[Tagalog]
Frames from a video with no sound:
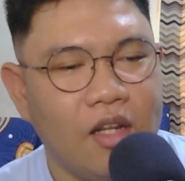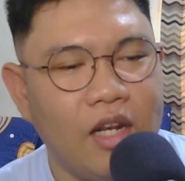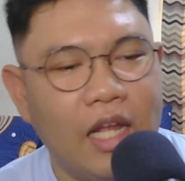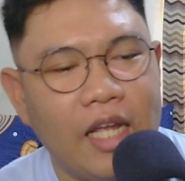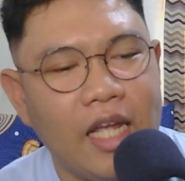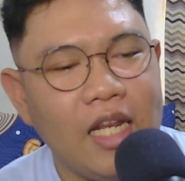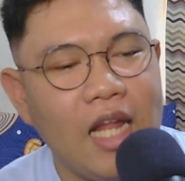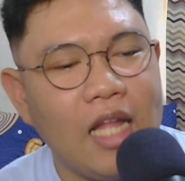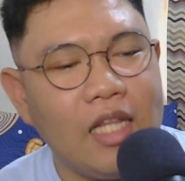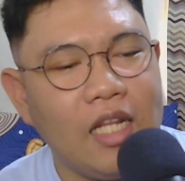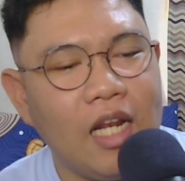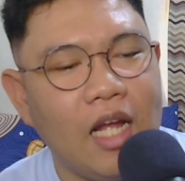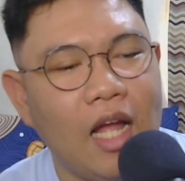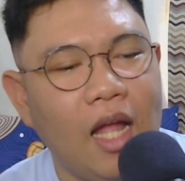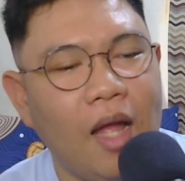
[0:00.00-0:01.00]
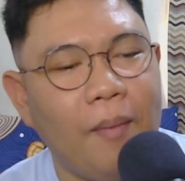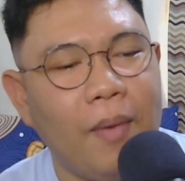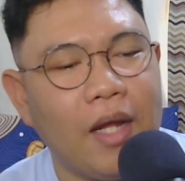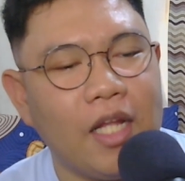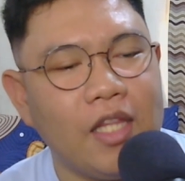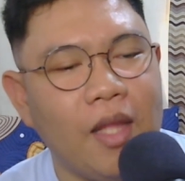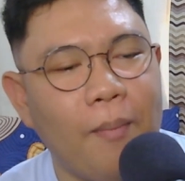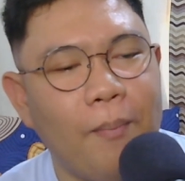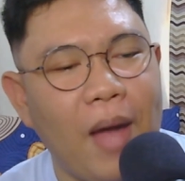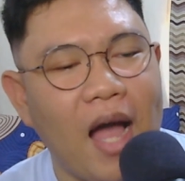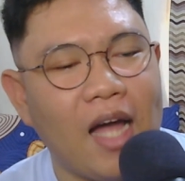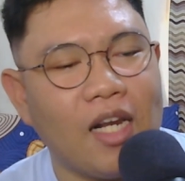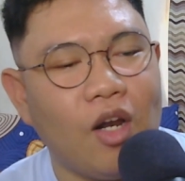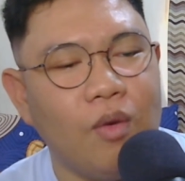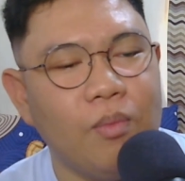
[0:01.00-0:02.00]
Lagyan natin ng uh, magandang
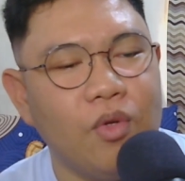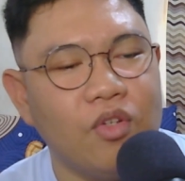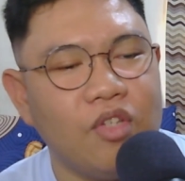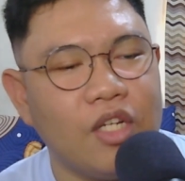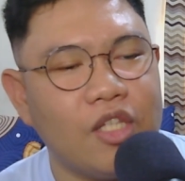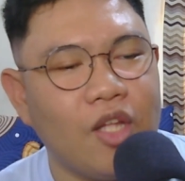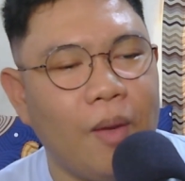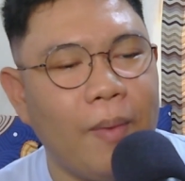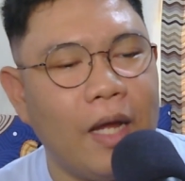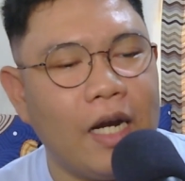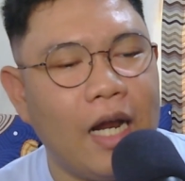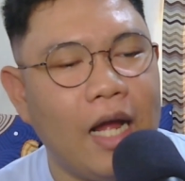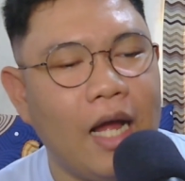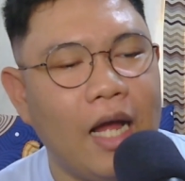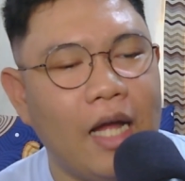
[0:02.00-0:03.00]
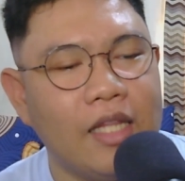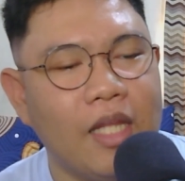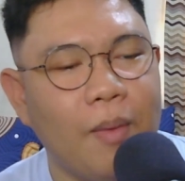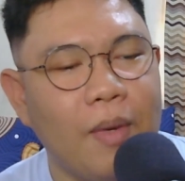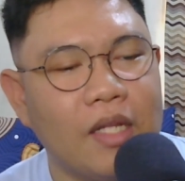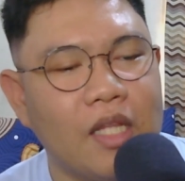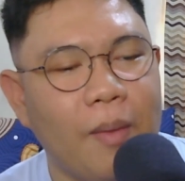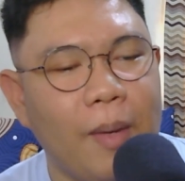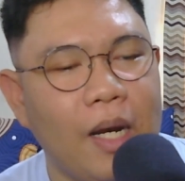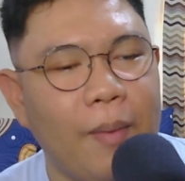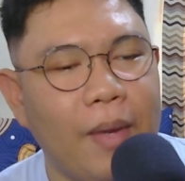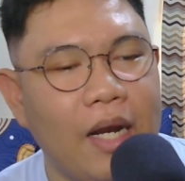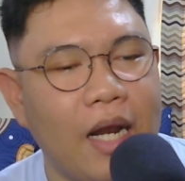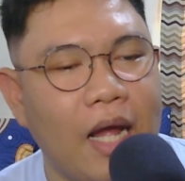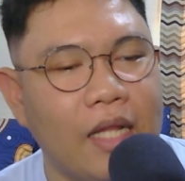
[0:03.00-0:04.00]
background music to para damang-dama
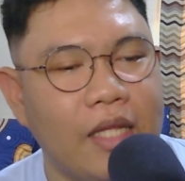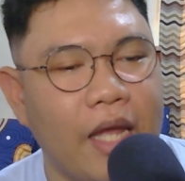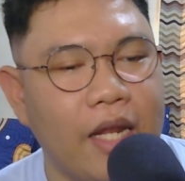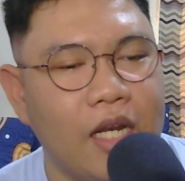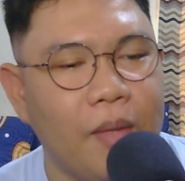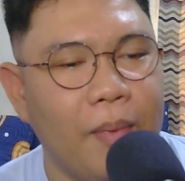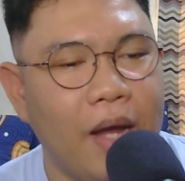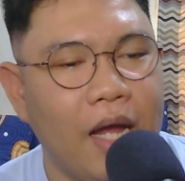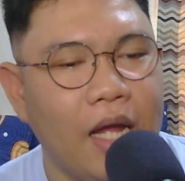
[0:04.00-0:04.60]
naman natin, di ba?